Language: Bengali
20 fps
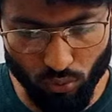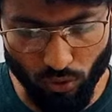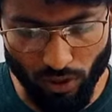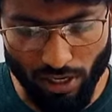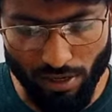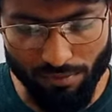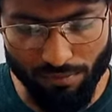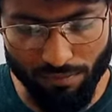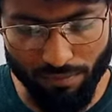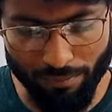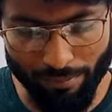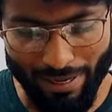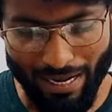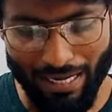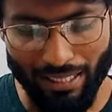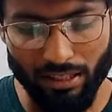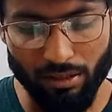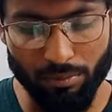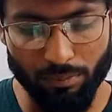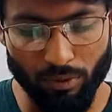টুয়েলভ
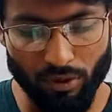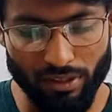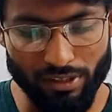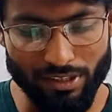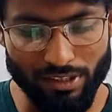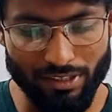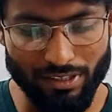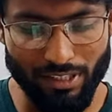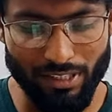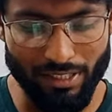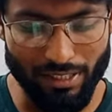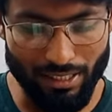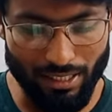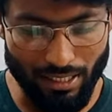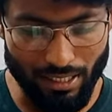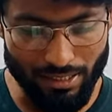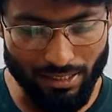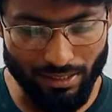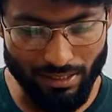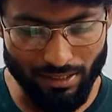ম্যাথ বলে যেটা লেখা
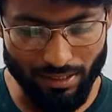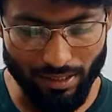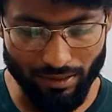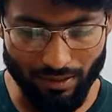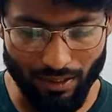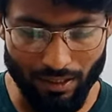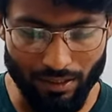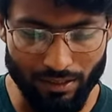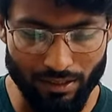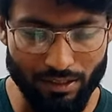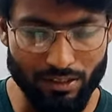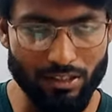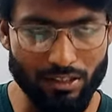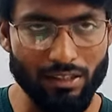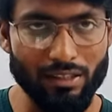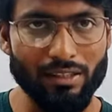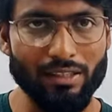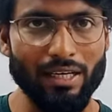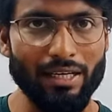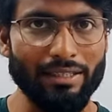আছে তার নিচের
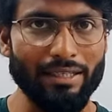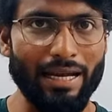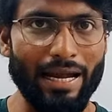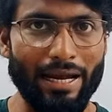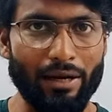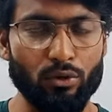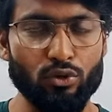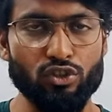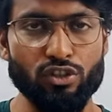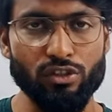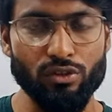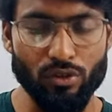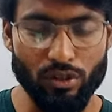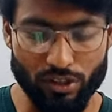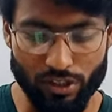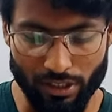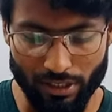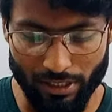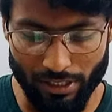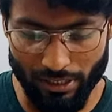দিকে একটা অ্যারো চিহ্ন
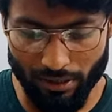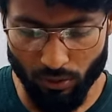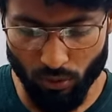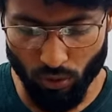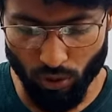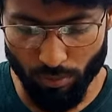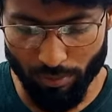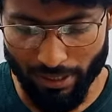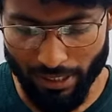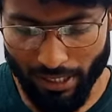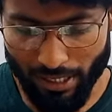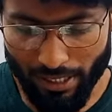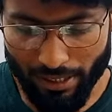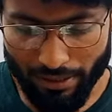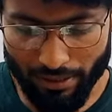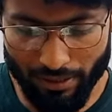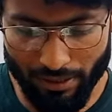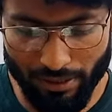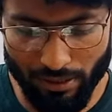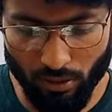আছে ক্লিক করবে
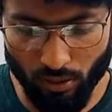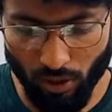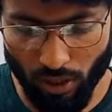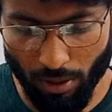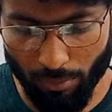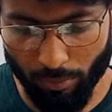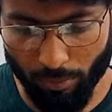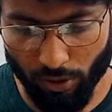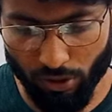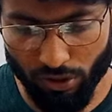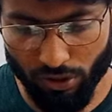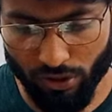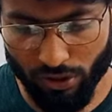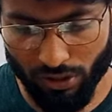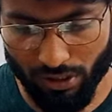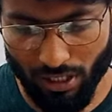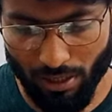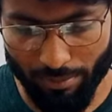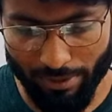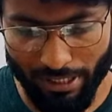ক্লিক করার পর নিচে
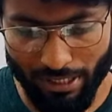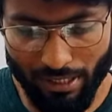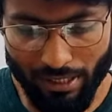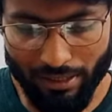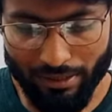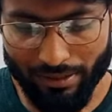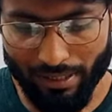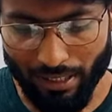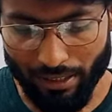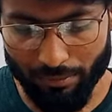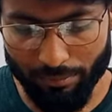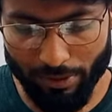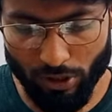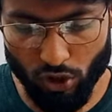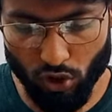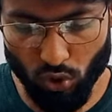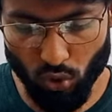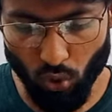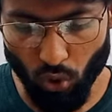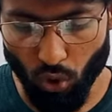যাবে দেখবে
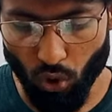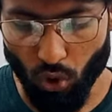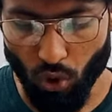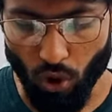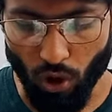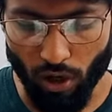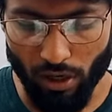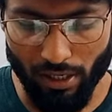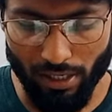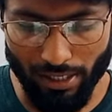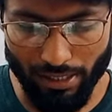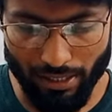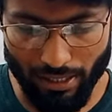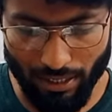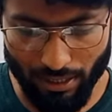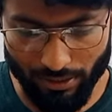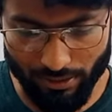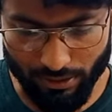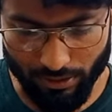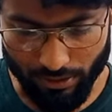শো অল
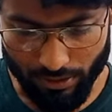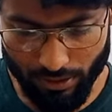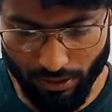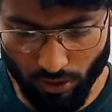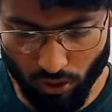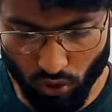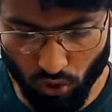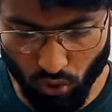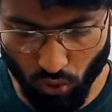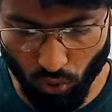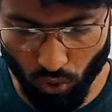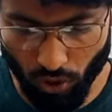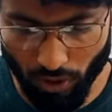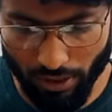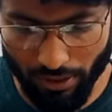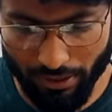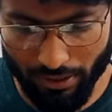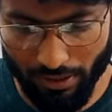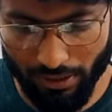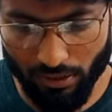লেখা আছে শো
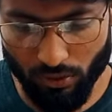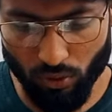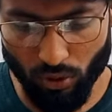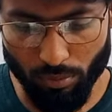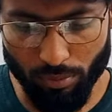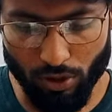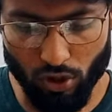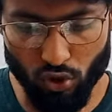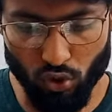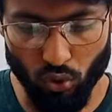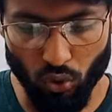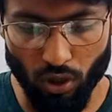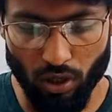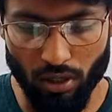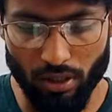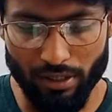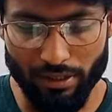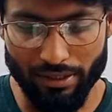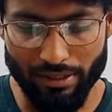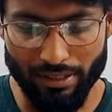অলে ক্লিক করবে শো
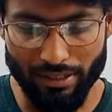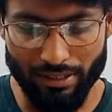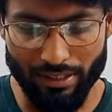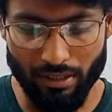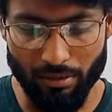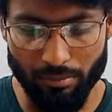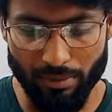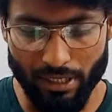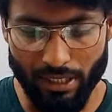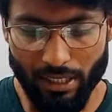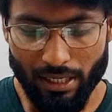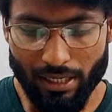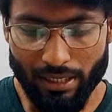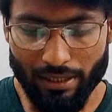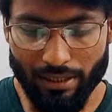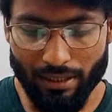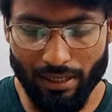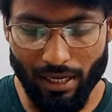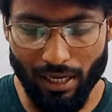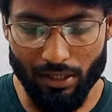অলে গিয়ে দেখবে
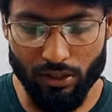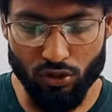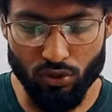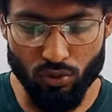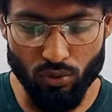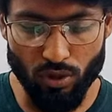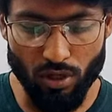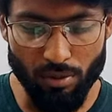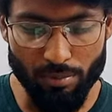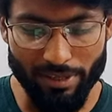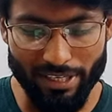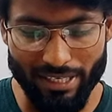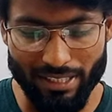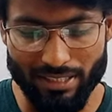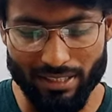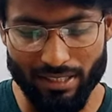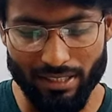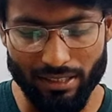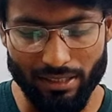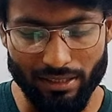ক্লাস টুয়েলভ
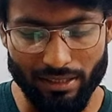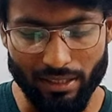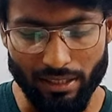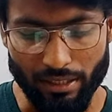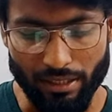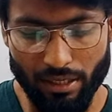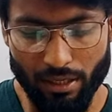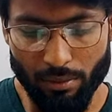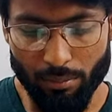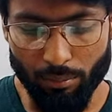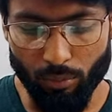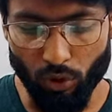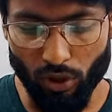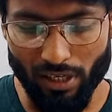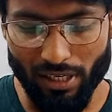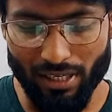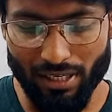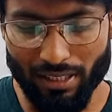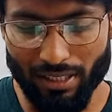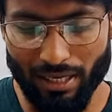এসেন দে
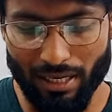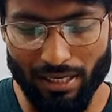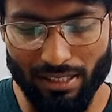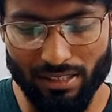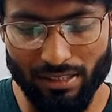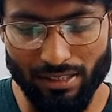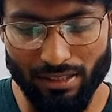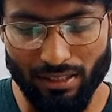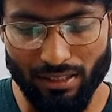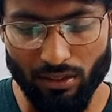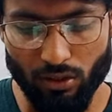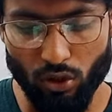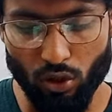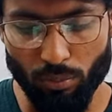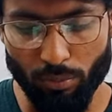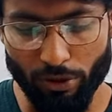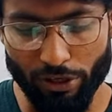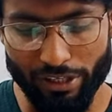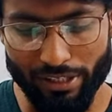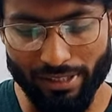বলে লেখা আছে দ্বিতীয়
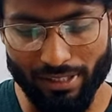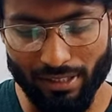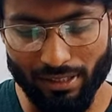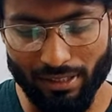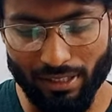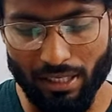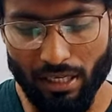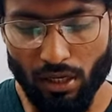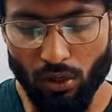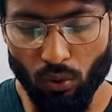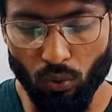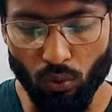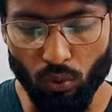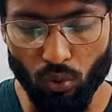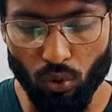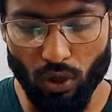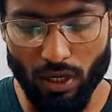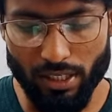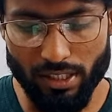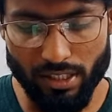পয়েন্টটাতে
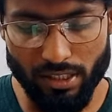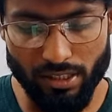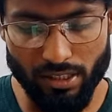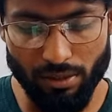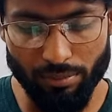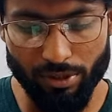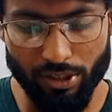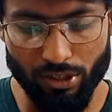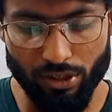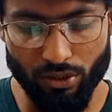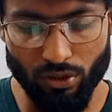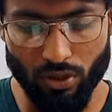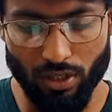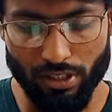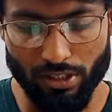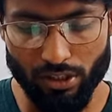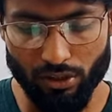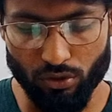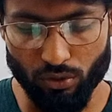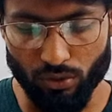উনআশিটা ভিডিও
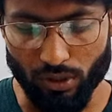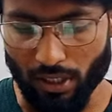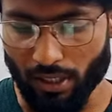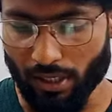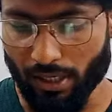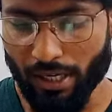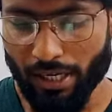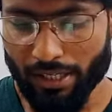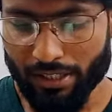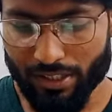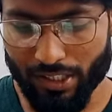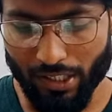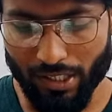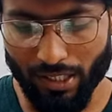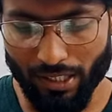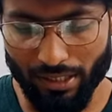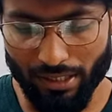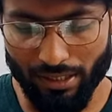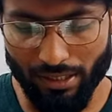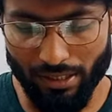আছে টোটাল
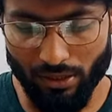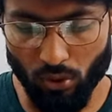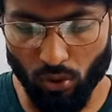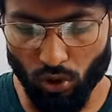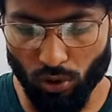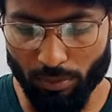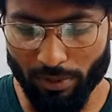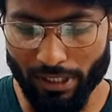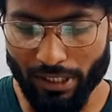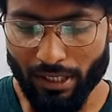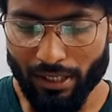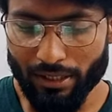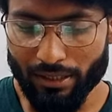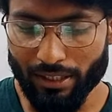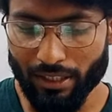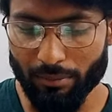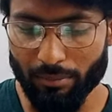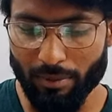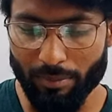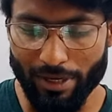সেখানে ক্লিক করবে
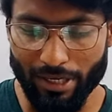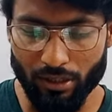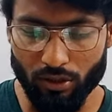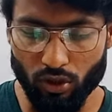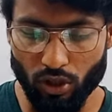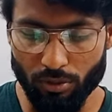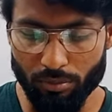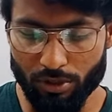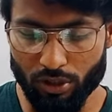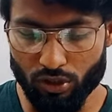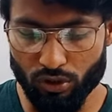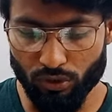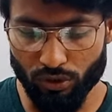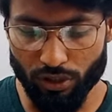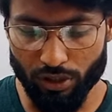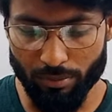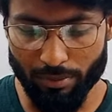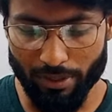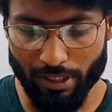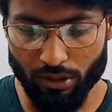দেখবে ভেক্টর
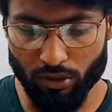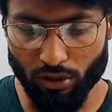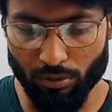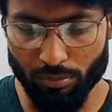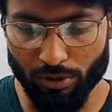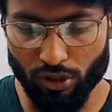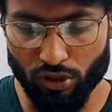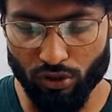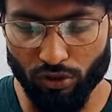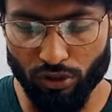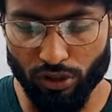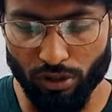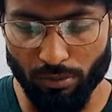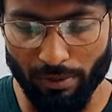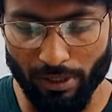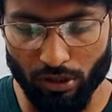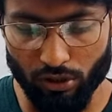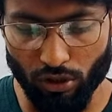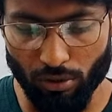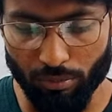বীজগণিত ভেক্টর বীজগণিত
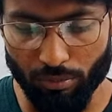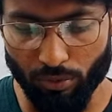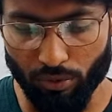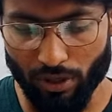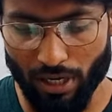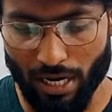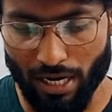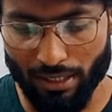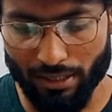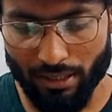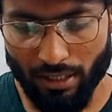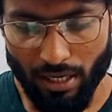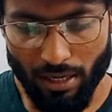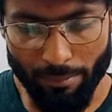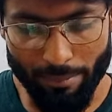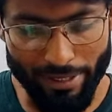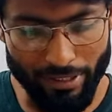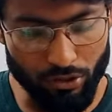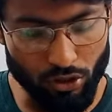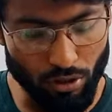ভেক্টর প্রোডাক্ট
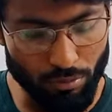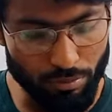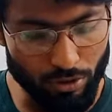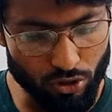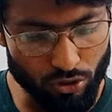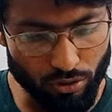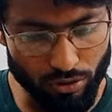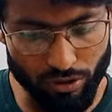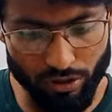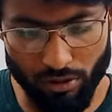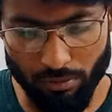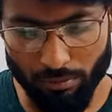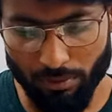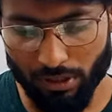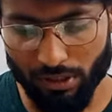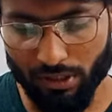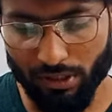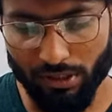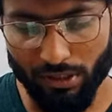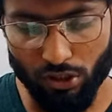ভেক্টর বীজগণিত
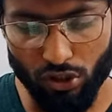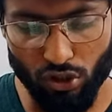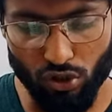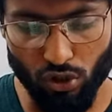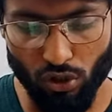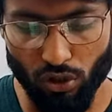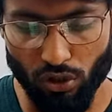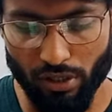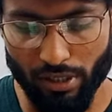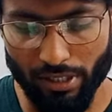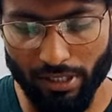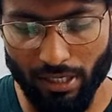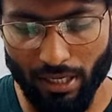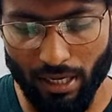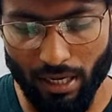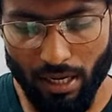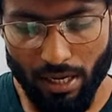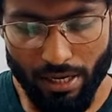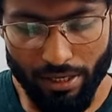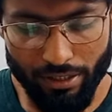ত্রিমাত্রিক দেশে লেখা
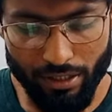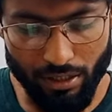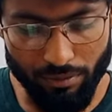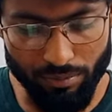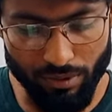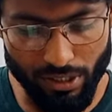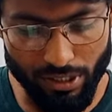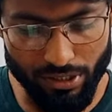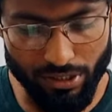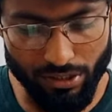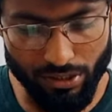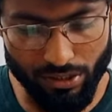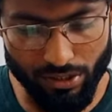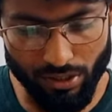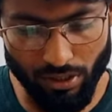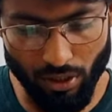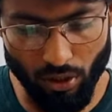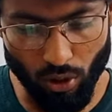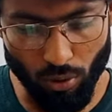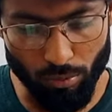ডেফিনাইট
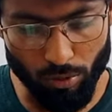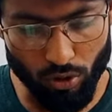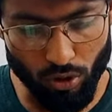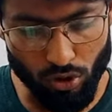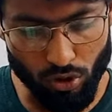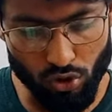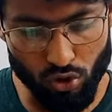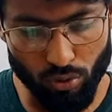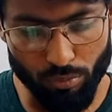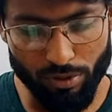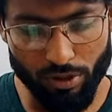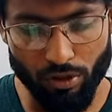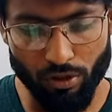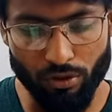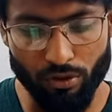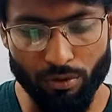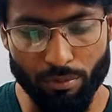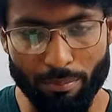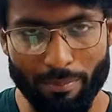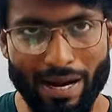ইন্ট্রিগাল অবকল
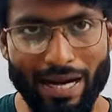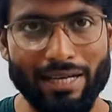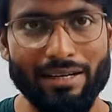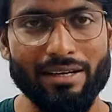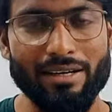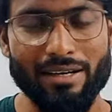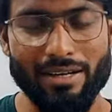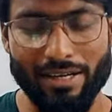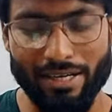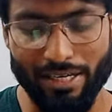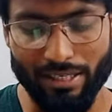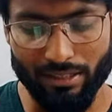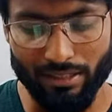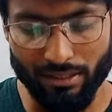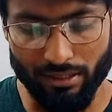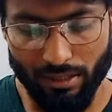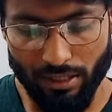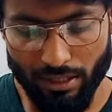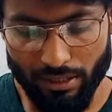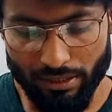সমীকরণ ম্যাট্রিক্স
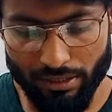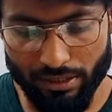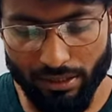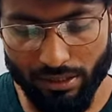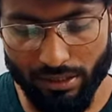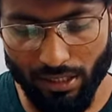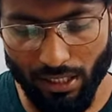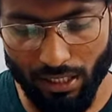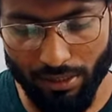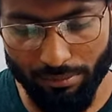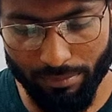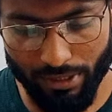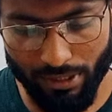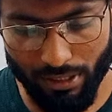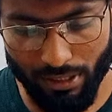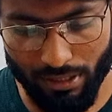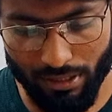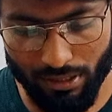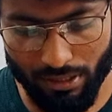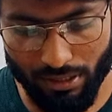
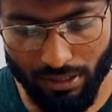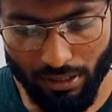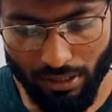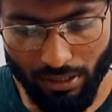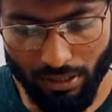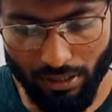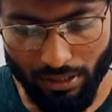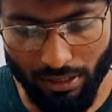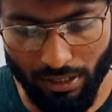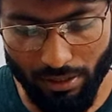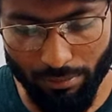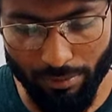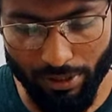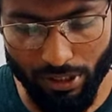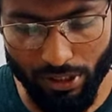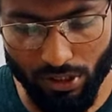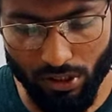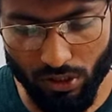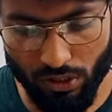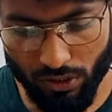ডিটারমিনেন্ট
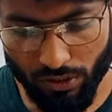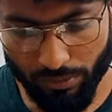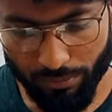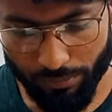লিমিট